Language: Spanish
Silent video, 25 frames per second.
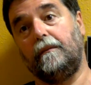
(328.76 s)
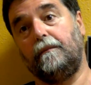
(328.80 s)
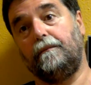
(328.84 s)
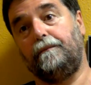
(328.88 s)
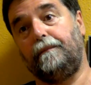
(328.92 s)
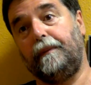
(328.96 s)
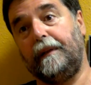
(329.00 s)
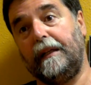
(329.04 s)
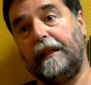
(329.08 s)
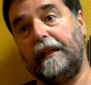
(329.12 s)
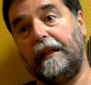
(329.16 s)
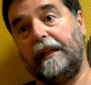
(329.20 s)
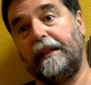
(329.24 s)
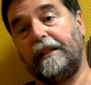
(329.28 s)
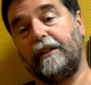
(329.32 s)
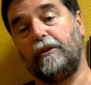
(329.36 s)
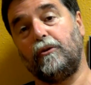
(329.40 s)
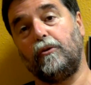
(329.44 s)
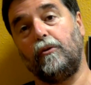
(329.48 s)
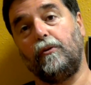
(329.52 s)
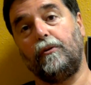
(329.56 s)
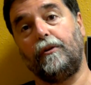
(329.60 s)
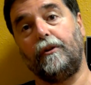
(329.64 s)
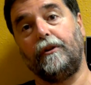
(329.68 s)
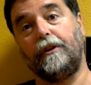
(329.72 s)
para la
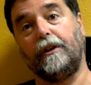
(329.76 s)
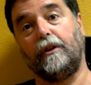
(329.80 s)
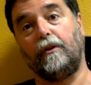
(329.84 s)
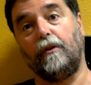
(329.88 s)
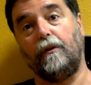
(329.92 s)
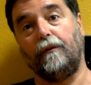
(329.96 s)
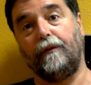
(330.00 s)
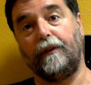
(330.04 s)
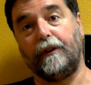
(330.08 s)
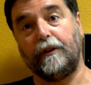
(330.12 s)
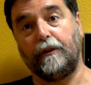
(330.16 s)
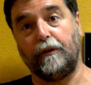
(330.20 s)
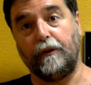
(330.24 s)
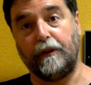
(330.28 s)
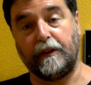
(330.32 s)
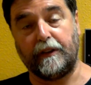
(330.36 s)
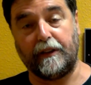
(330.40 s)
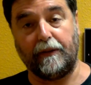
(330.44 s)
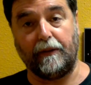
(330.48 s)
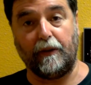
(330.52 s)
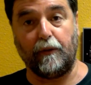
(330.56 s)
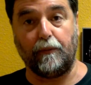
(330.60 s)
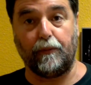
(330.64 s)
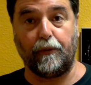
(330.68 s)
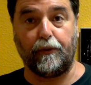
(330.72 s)
resolución del conflicto y
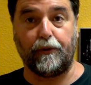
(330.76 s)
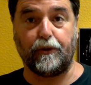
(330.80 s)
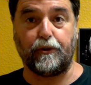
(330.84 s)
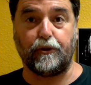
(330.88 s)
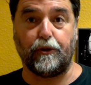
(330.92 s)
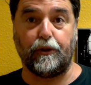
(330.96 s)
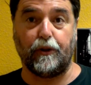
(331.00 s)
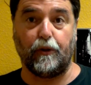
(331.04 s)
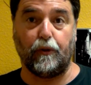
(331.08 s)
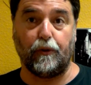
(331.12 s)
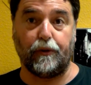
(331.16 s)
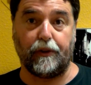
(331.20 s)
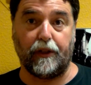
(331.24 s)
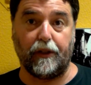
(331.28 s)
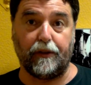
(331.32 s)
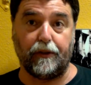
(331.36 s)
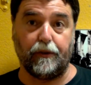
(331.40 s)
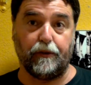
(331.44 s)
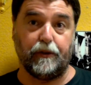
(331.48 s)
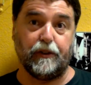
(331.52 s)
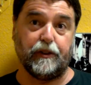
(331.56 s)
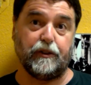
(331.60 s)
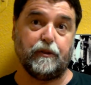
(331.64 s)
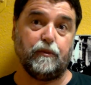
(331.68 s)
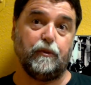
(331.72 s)
instalar un proceso de
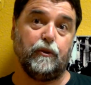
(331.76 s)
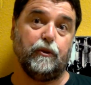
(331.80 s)
negociaciones.